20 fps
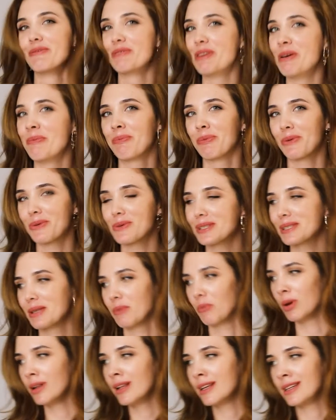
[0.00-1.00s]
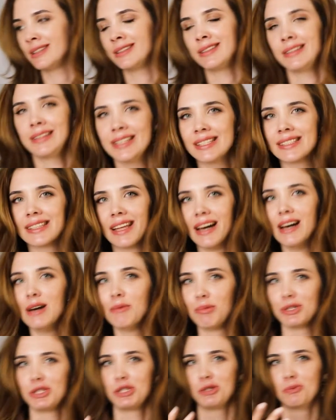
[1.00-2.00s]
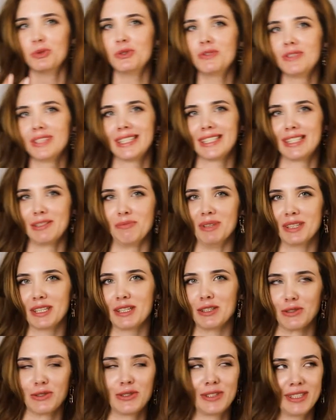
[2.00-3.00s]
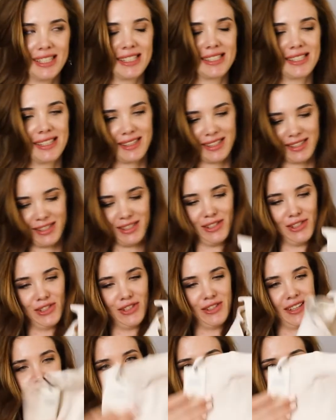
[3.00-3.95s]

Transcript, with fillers: Мне просто было интересно, почему велосипедки стоят 10 тысяч.